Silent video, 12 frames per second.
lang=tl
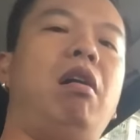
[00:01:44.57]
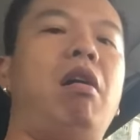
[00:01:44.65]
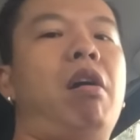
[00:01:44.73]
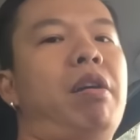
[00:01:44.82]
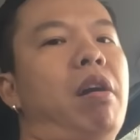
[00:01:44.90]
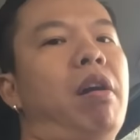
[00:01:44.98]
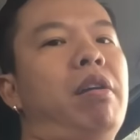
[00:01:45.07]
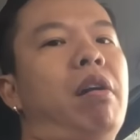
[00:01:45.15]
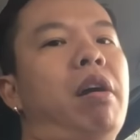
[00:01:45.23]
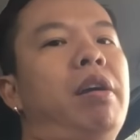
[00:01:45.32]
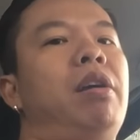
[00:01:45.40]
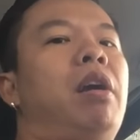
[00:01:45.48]
Ay, ay,
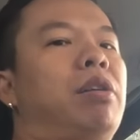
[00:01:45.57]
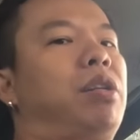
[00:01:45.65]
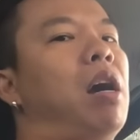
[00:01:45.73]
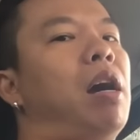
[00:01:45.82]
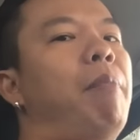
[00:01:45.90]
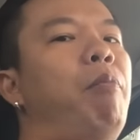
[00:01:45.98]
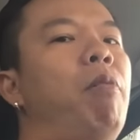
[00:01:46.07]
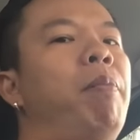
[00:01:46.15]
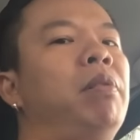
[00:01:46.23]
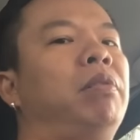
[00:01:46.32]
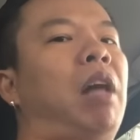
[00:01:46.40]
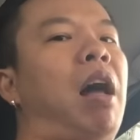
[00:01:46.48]
ay! Saan ka
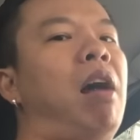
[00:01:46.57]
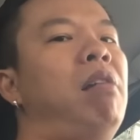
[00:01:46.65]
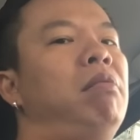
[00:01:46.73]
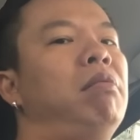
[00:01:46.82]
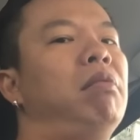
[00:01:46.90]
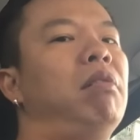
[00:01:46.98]
pupunta?